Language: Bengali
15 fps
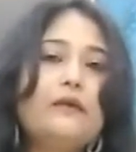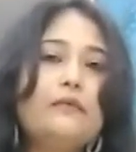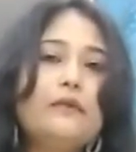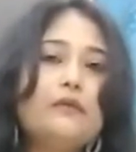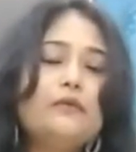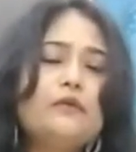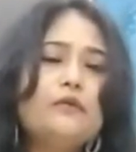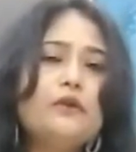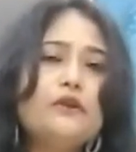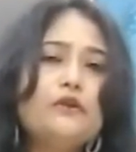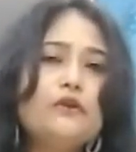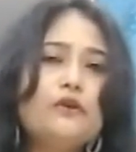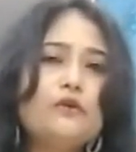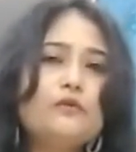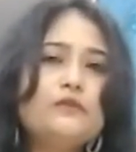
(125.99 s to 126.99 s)
আমরা বিভিন্ন
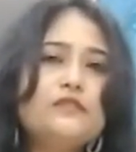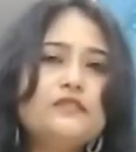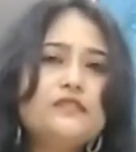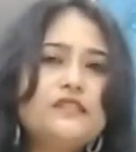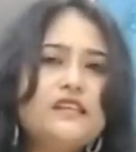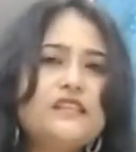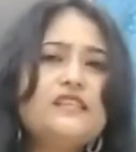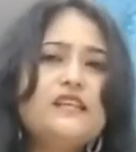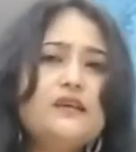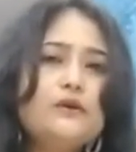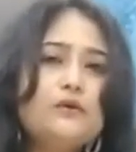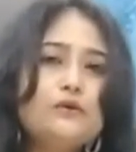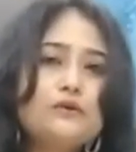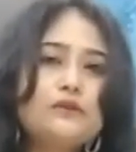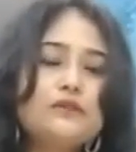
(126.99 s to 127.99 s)
রকম স্ট্রেটনিং
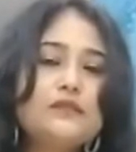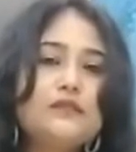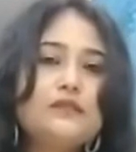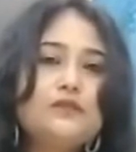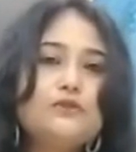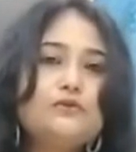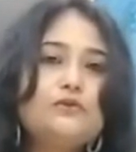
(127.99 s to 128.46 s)
করছি